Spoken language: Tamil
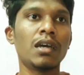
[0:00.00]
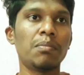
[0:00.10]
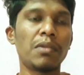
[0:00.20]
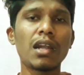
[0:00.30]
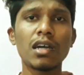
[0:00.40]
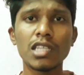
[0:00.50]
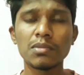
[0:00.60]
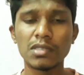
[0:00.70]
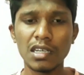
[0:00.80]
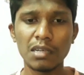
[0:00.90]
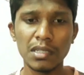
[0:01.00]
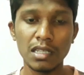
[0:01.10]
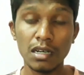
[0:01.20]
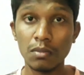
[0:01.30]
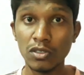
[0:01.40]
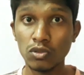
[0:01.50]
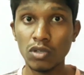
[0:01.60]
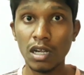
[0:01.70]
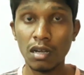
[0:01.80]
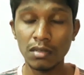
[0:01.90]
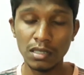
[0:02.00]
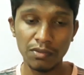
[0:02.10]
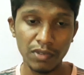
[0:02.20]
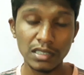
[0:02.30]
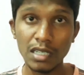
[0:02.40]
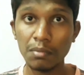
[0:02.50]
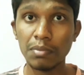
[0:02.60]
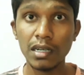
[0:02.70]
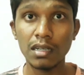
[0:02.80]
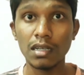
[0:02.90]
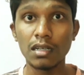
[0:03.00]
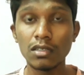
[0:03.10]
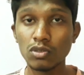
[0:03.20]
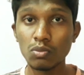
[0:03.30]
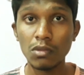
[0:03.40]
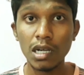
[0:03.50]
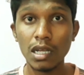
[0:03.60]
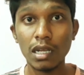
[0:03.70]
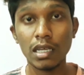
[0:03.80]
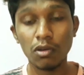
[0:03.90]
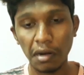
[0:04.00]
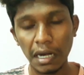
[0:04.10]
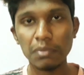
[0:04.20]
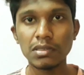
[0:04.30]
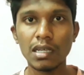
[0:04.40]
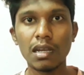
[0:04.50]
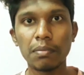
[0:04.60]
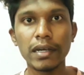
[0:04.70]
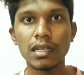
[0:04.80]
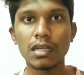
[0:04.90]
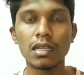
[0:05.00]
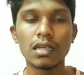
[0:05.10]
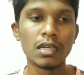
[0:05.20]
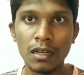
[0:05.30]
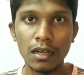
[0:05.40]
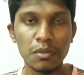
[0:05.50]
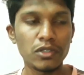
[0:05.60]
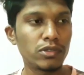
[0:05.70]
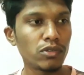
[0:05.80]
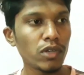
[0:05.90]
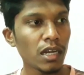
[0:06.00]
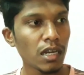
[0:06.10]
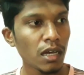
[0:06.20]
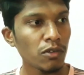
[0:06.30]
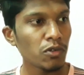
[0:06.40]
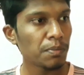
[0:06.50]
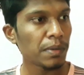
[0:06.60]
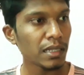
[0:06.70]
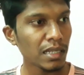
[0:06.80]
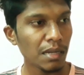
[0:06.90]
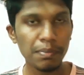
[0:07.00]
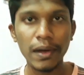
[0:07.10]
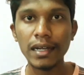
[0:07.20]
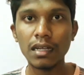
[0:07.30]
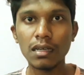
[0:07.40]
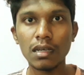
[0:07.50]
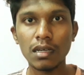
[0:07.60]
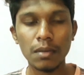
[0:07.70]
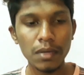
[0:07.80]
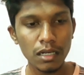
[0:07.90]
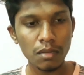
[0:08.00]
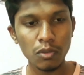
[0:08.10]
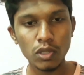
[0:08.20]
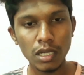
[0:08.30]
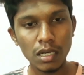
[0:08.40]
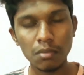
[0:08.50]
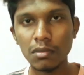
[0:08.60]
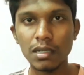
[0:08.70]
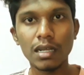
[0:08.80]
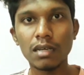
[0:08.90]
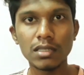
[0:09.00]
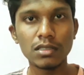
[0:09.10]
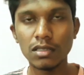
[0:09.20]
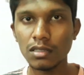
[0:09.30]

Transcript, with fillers: மாரா தீம் சாங் பார்த்தீங்கன்னா நம்ம சூரியனா வந்து ஃபஸ்ட் டைம் பாடியிருக்காரு சும்மாலாம் இல்லைங்க ஒரு ரேப் ஸ்டைலில் பாடியிருக்காரு நம்ம சூரியனா ஒரு படத்தில் பாடியிருக்காரு அப்படின்னும் போதே நம்மளுக்கெலாம் வந்து